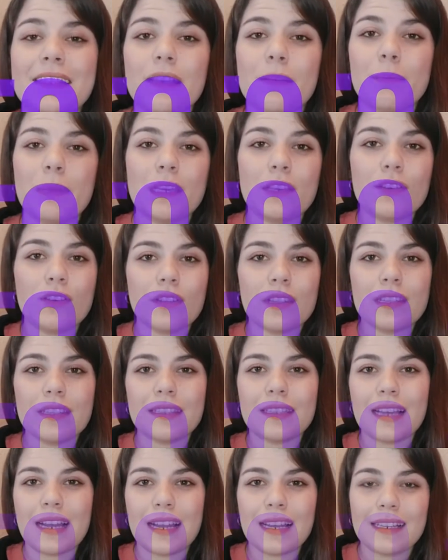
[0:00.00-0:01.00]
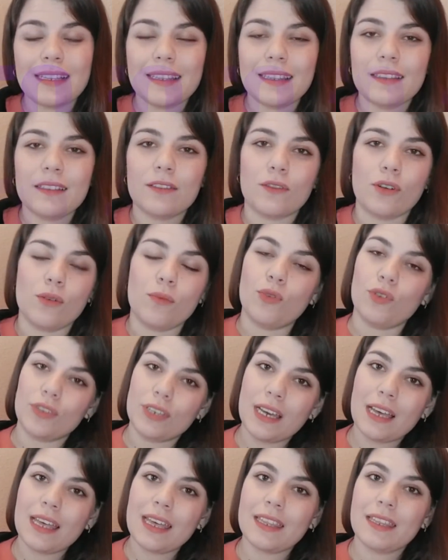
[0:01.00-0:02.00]
cepillo dental, como
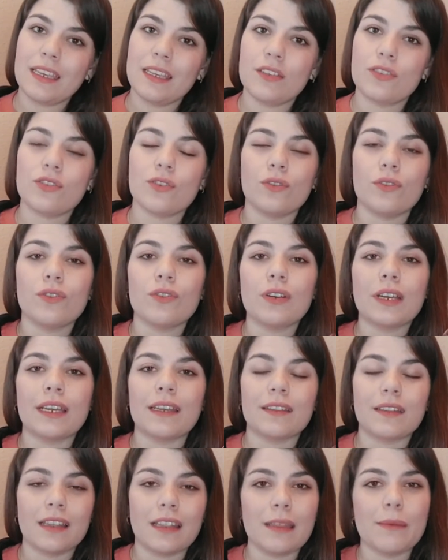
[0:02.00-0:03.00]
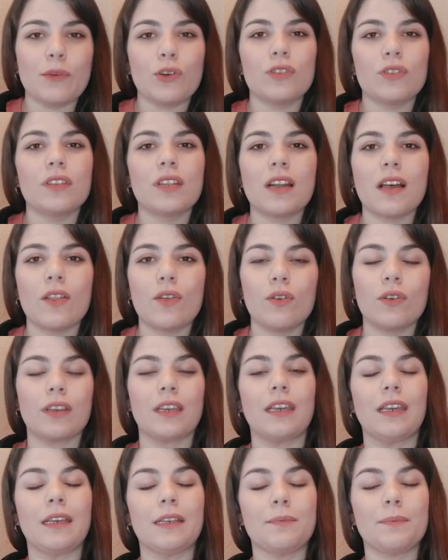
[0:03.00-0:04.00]
ya he dicho, está demostrado
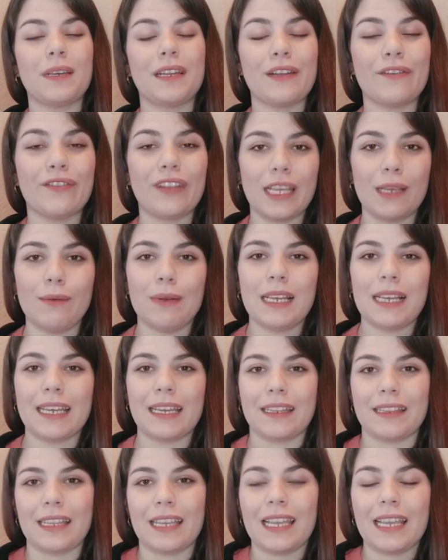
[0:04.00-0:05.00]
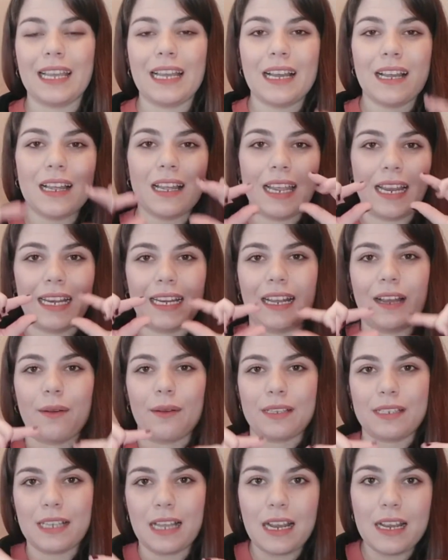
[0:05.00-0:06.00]
que es preferible que tenga el
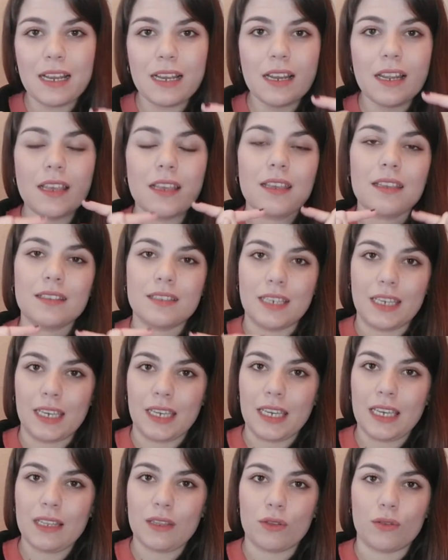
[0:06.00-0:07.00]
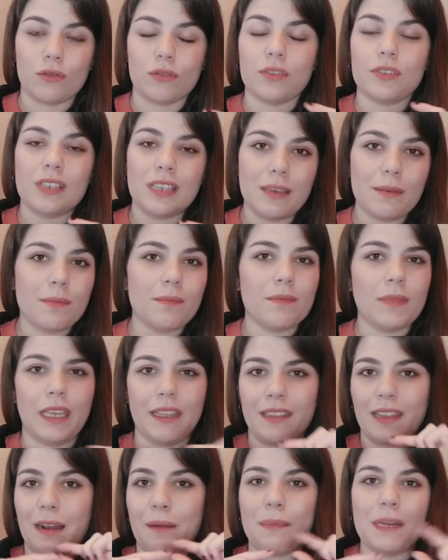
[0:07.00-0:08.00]
cabezal chiquito. ¿sí?
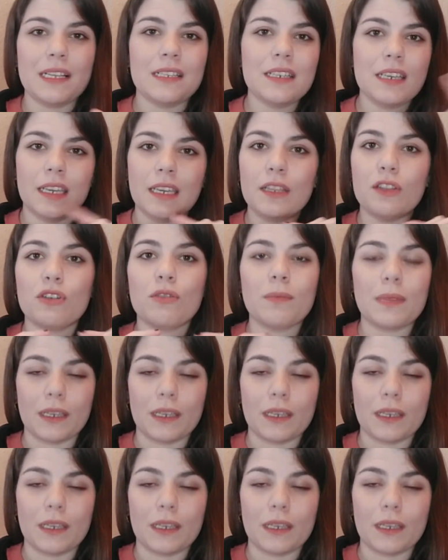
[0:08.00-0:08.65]
Mientras más chiquito,